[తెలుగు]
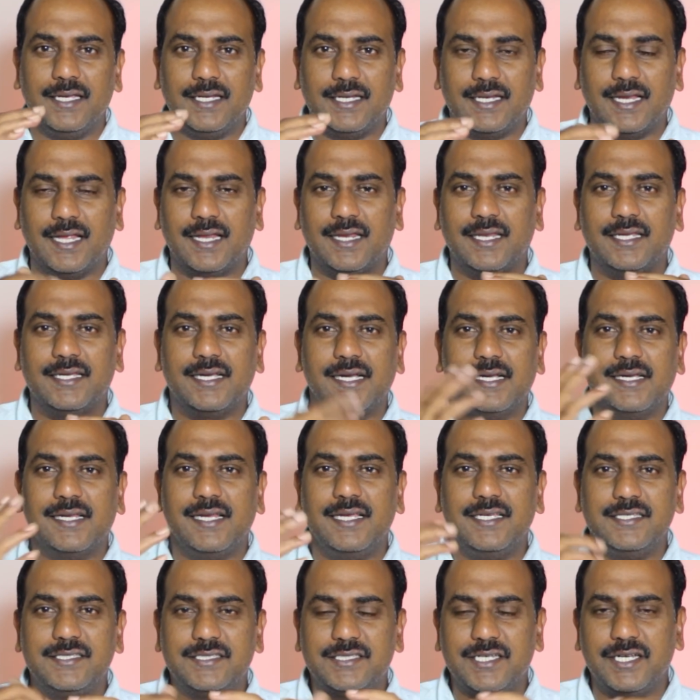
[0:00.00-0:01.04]
ఇట్లా
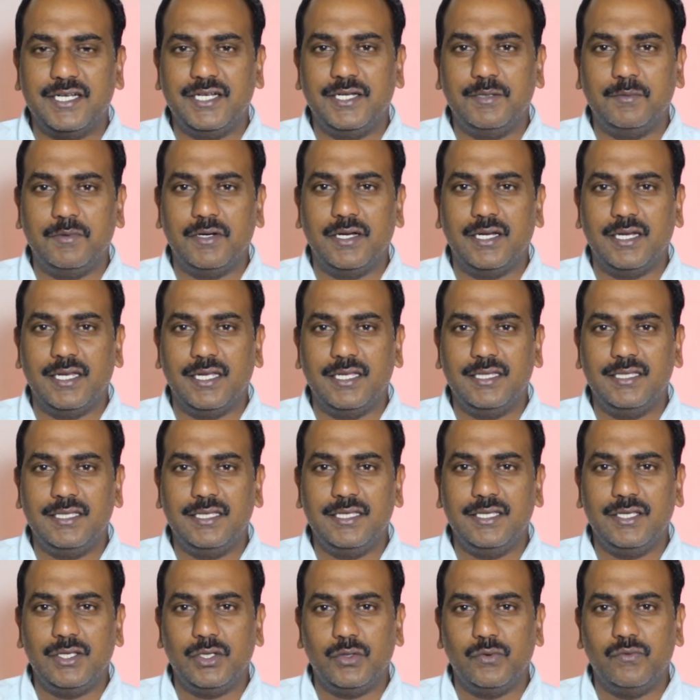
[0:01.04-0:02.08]
రికగ్నైజ్ చేయడము
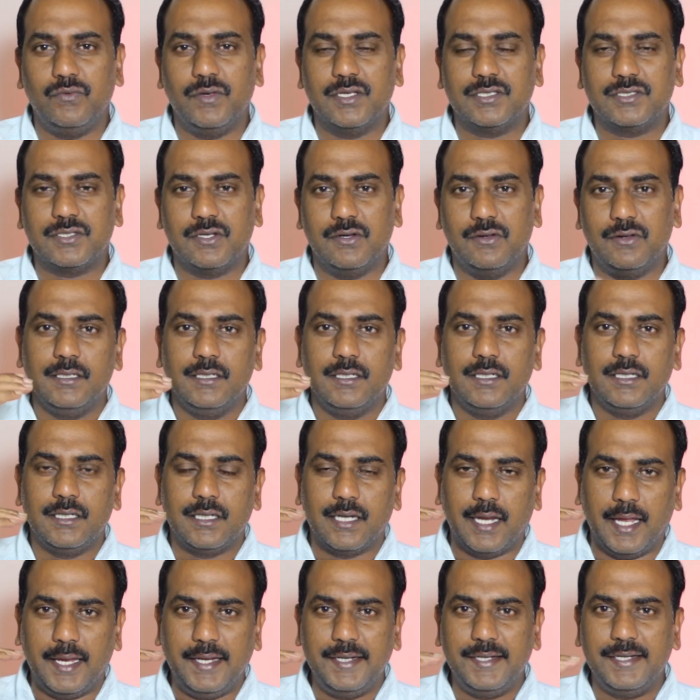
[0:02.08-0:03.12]
అనేది యుఎస్లో
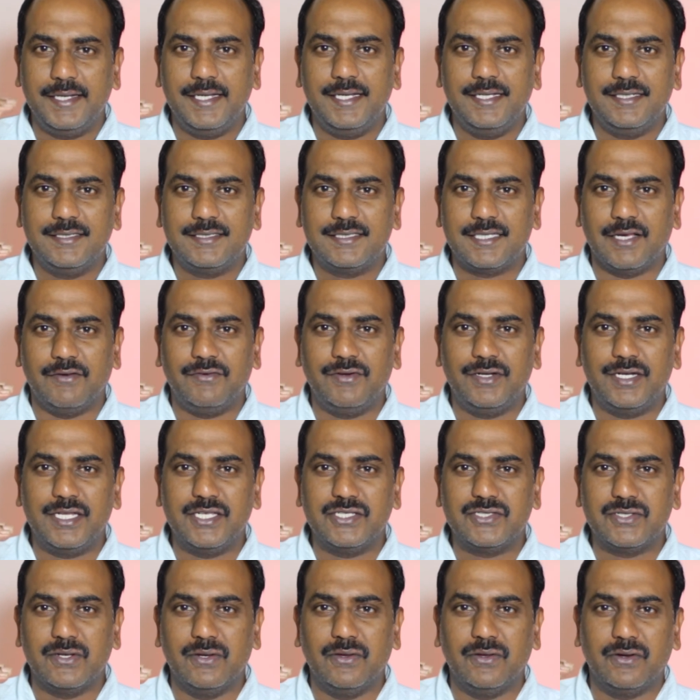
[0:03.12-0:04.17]
నైన్టీన్
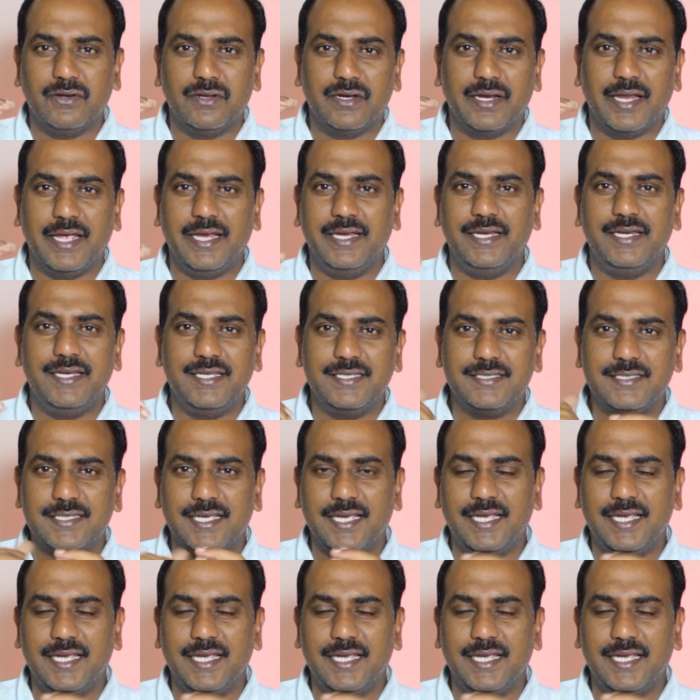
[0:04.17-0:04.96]
సెవెంటీస్లోనో నైంటీస్